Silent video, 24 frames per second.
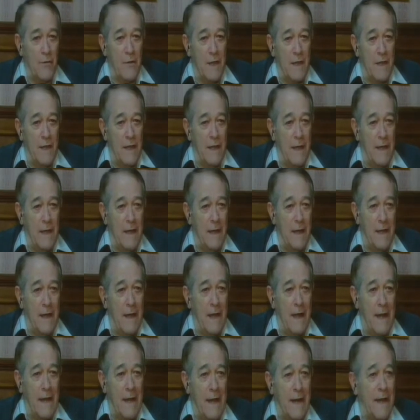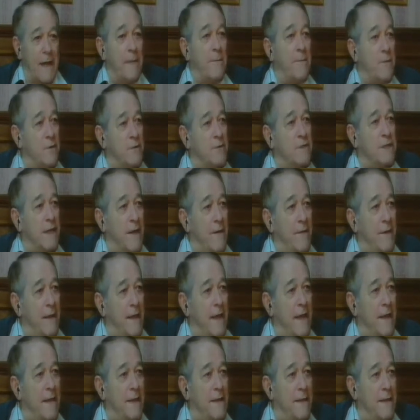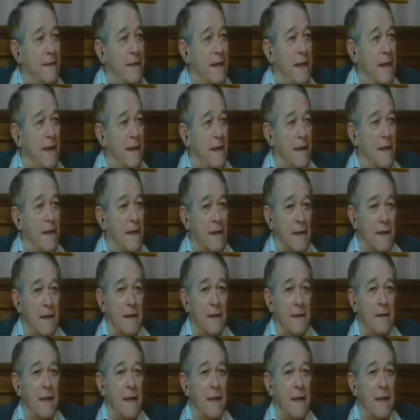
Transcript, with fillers: eh, a la responsabilidad del,